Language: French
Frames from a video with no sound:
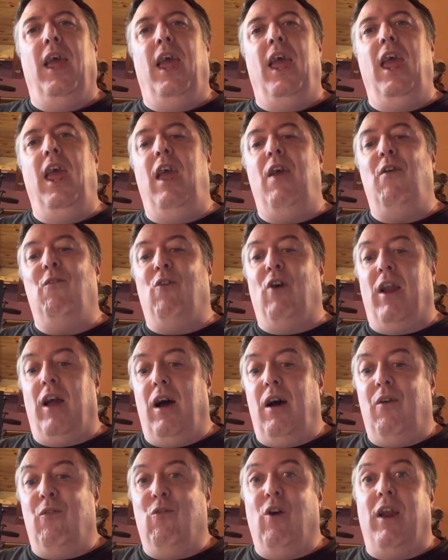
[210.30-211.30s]
Et
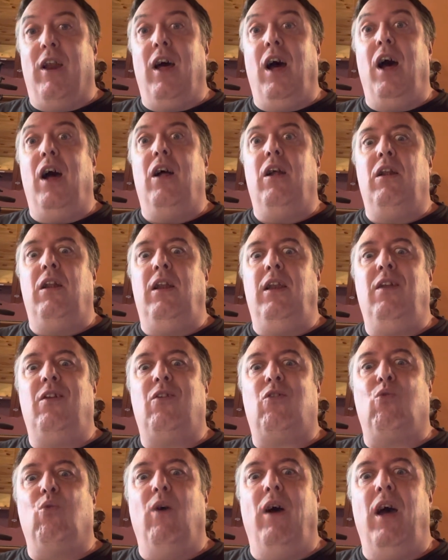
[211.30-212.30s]
voilà, voilà
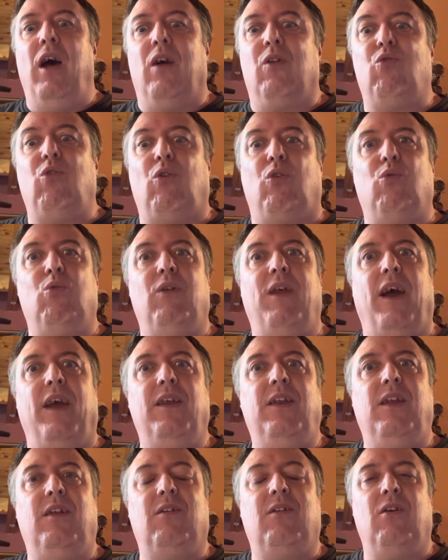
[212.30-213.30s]
l'histoire, surtout d'Harry
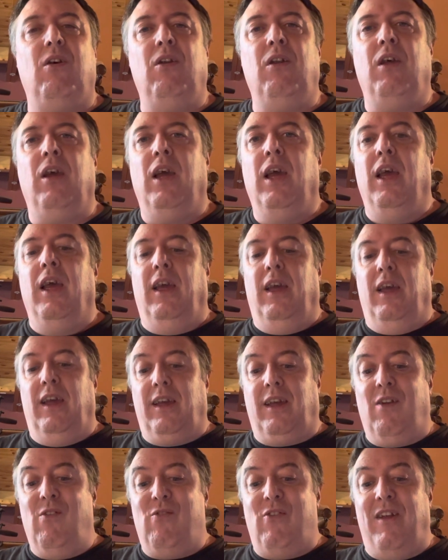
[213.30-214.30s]
Dixon,
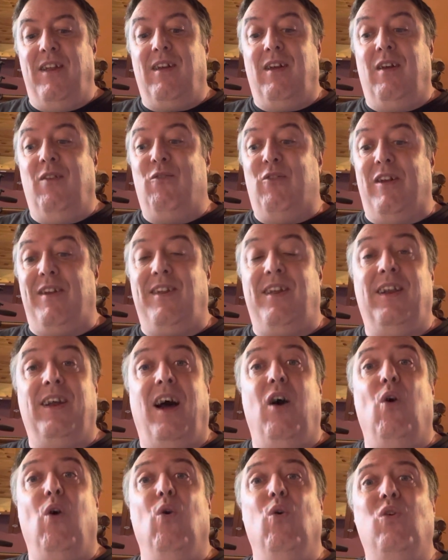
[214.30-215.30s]
qui
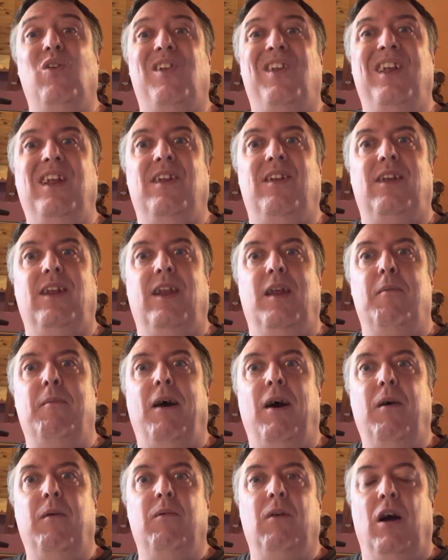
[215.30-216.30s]
fascinera aussi le
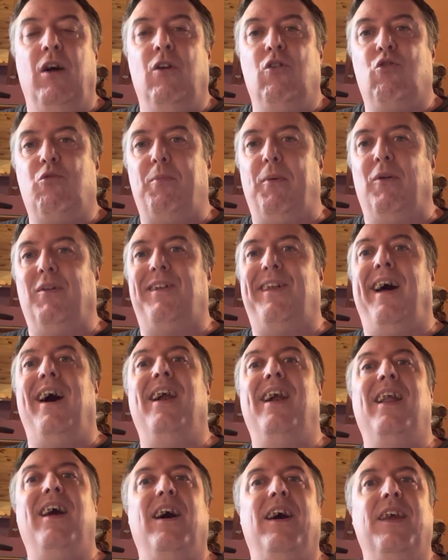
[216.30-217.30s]
cinéma. Hein. Je pense à
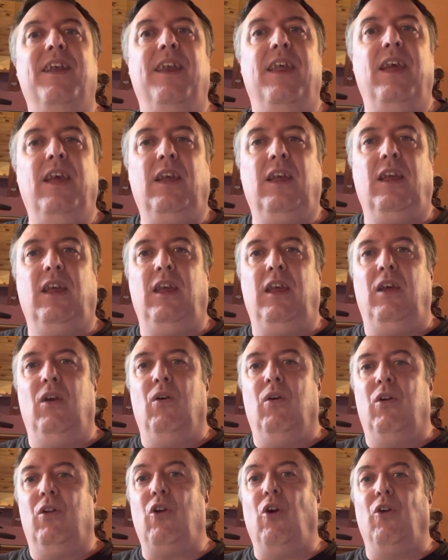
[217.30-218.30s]
Alain René, qui
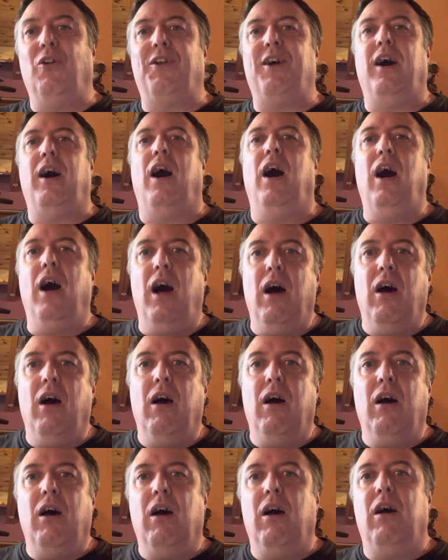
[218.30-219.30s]
euh,
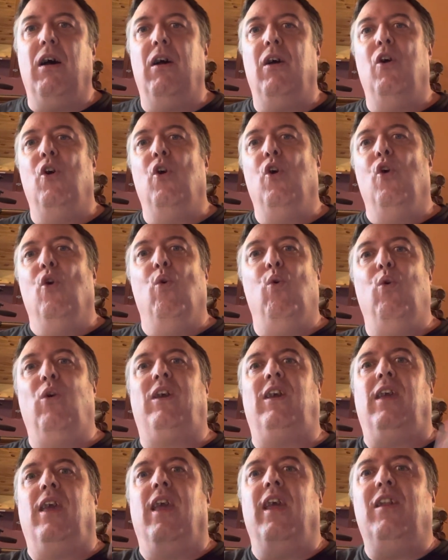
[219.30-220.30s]
tentera euh, ou
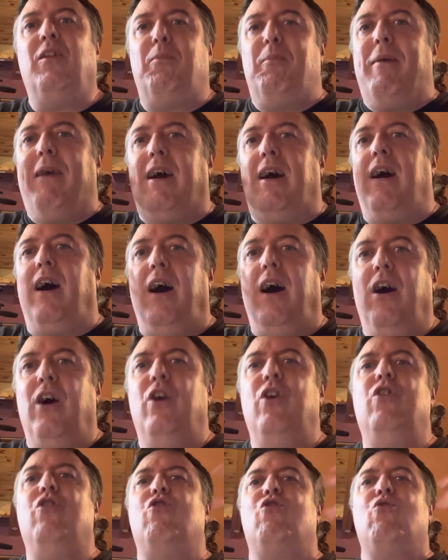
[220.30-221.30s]
qui espérera
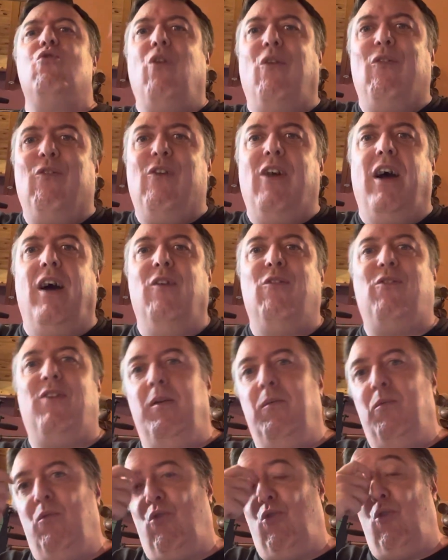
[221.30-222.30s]
un jour faire un
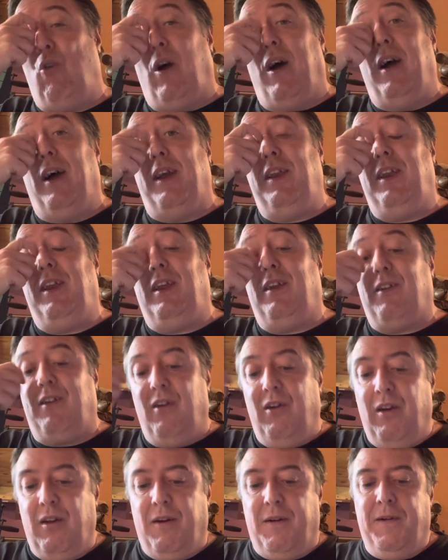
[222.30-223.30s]
film sur Harry
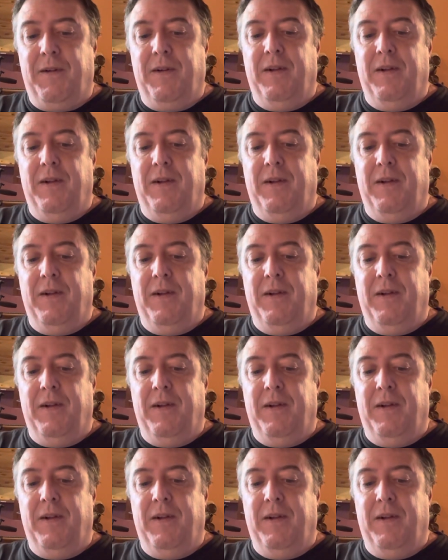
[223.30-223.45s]
Dixon.